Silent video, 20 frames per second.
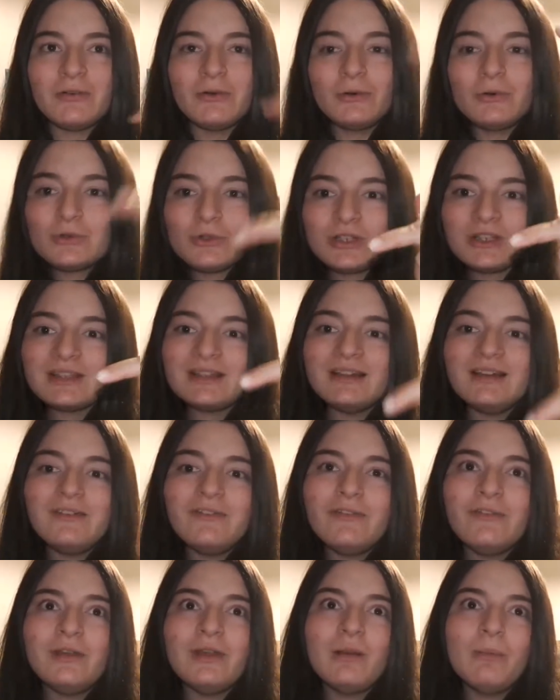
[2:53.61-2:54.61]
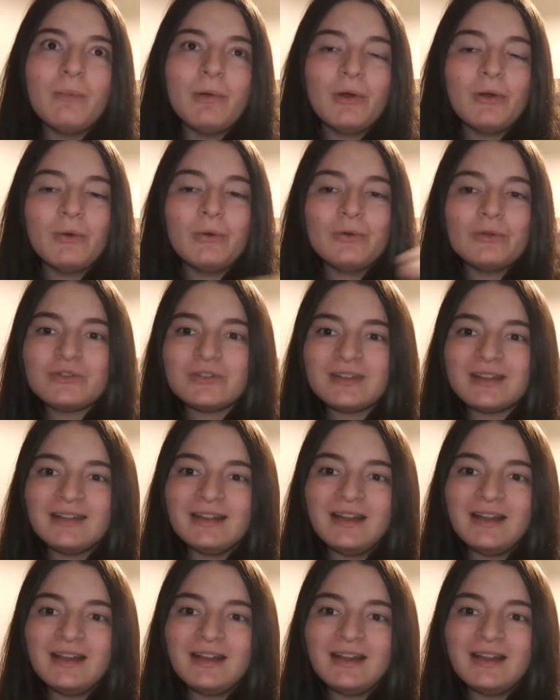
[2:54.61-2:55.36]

o l'uscita del film o l'uscita